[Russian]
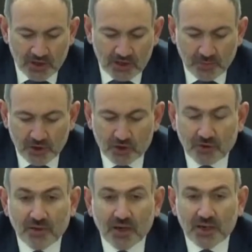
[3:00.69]

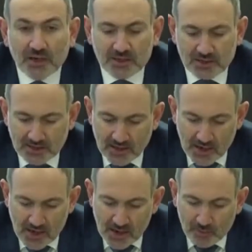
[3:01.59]
неизбежного
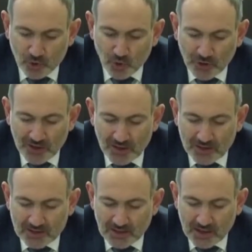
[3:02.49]
кризиса
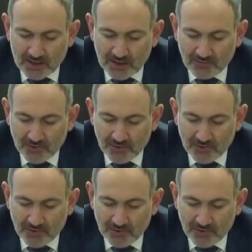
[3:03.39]
многие страны